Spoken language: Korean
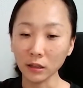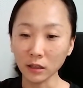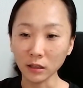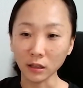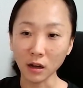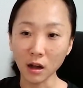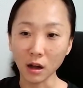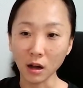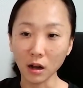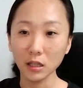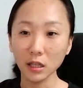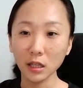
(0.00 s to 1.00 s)

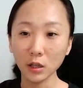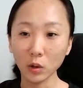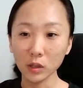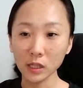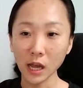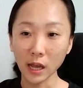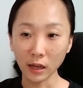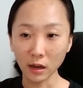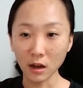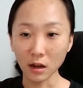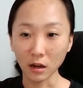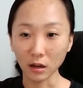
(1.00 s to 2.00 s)
다니니까 이
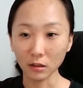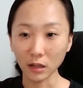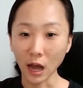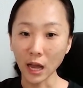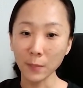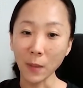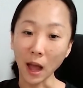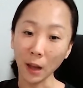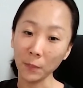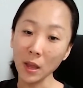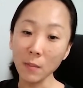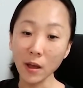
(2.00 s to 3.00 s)
여자애가 나의
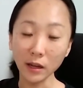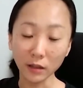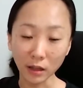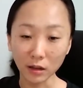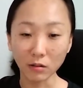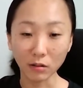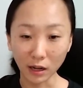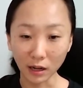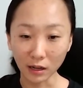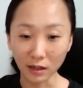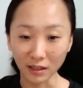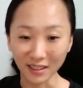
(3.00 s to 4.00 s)
방패막이 된
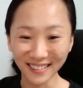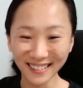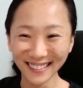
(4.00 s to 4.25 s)
거야.